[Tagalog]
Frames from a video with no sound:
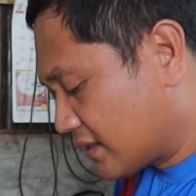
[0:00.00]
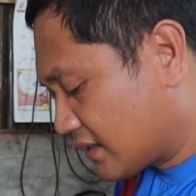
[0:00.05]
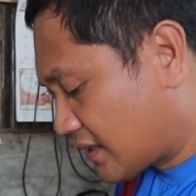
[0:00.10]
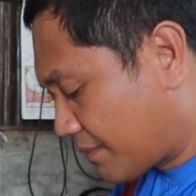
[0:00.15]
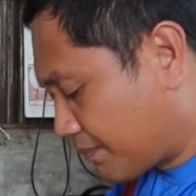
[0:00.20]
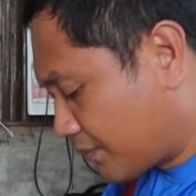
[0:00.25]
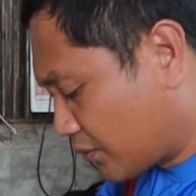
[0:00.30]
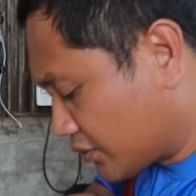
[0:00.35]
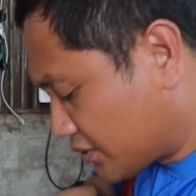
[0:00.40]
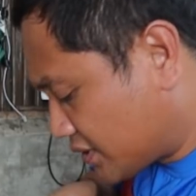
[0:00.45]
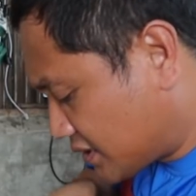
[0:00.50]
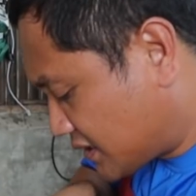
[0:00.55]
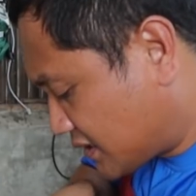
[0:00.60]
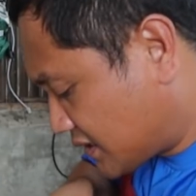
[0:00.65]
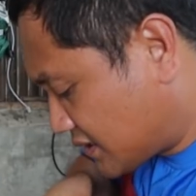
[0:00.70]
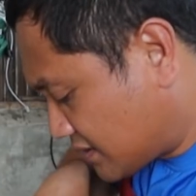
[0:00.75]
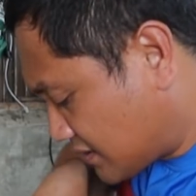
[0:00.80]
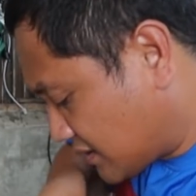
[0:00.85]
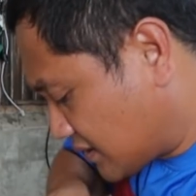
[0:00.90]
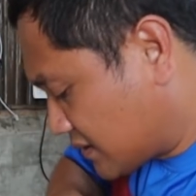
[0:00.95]
Tapos,
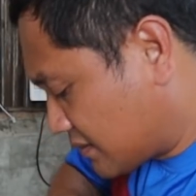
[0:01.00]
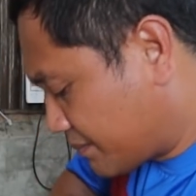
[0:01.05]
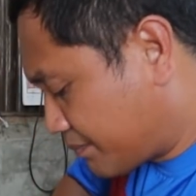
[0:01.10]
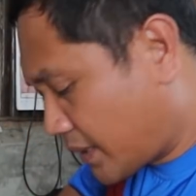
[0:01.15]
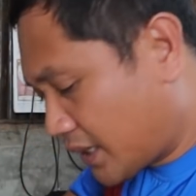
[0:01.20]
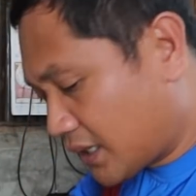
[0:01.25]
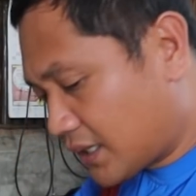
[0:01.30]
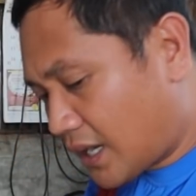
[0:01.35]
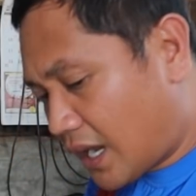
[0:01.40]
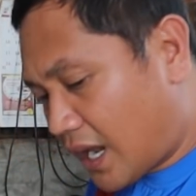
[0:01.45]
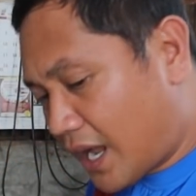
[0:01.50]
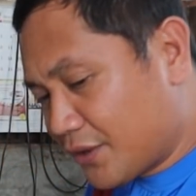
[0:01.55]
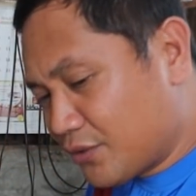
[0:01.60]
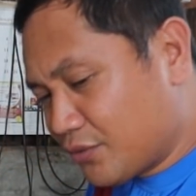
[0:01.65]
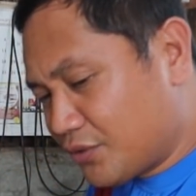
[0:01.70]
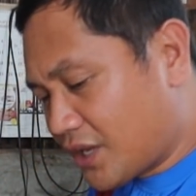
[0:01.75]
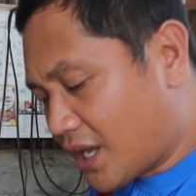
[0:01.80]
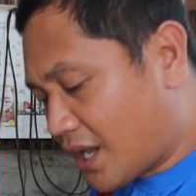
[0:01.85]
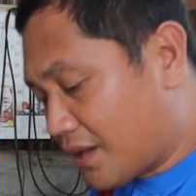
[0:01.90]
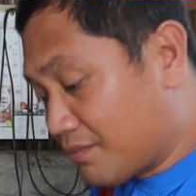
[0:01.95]
pagka
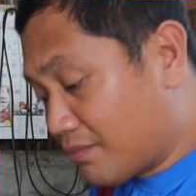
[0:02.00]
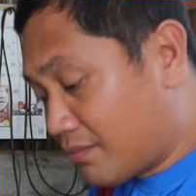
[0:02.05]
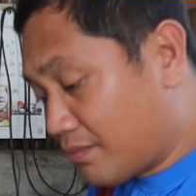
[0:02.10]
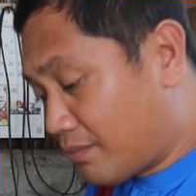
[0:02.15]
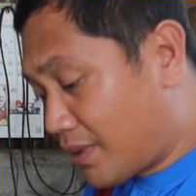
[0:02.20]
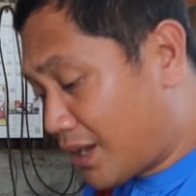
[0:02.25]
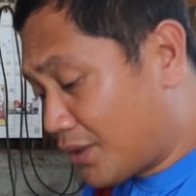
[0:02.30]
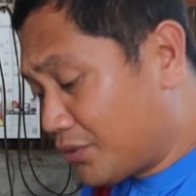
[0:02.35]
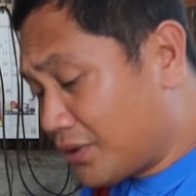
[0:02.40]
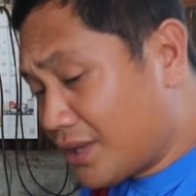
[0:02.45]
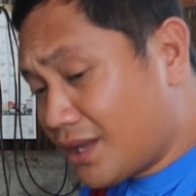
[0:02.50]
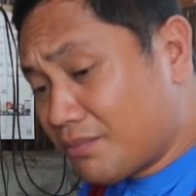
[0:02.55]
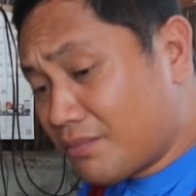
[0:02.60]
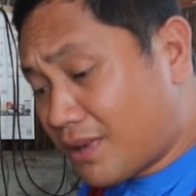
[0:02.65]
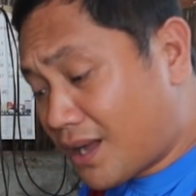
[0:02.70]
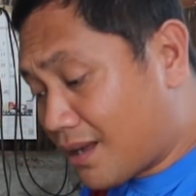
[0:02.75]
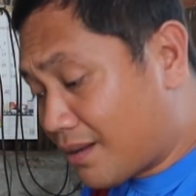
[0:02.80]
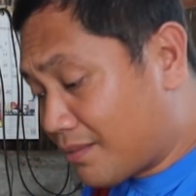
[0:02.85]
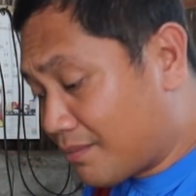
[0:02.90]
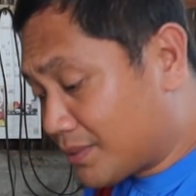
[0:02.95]
yan, maano yan,
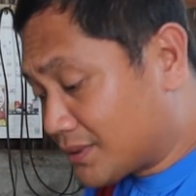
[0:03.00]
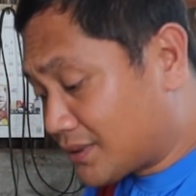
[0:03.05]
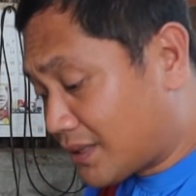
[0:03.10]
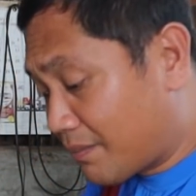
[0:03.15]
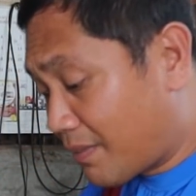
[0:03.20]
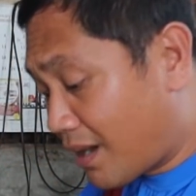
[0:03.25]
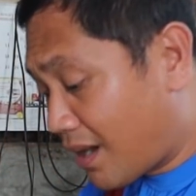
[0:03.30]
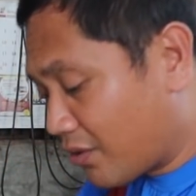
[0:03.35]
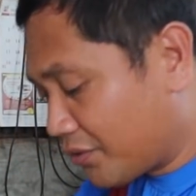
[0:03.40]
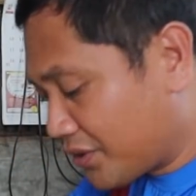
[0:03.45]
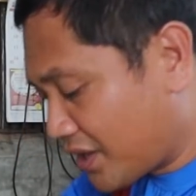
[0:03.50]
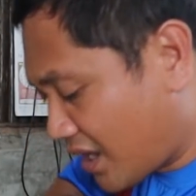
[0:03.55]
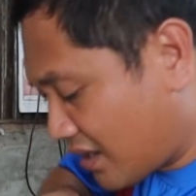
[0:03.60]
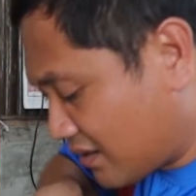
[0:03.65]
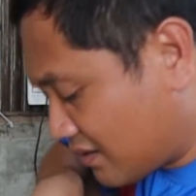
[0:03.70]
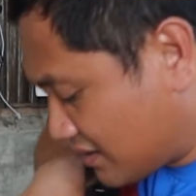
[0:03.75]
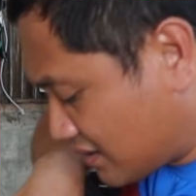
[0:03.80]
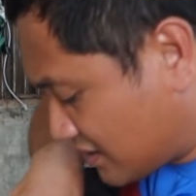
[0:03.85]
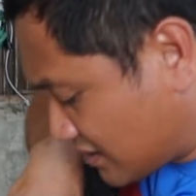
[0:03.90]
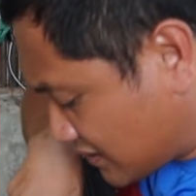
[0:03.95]
ma, matrabaho
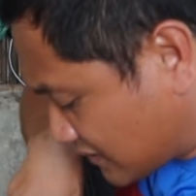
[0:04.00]
yan.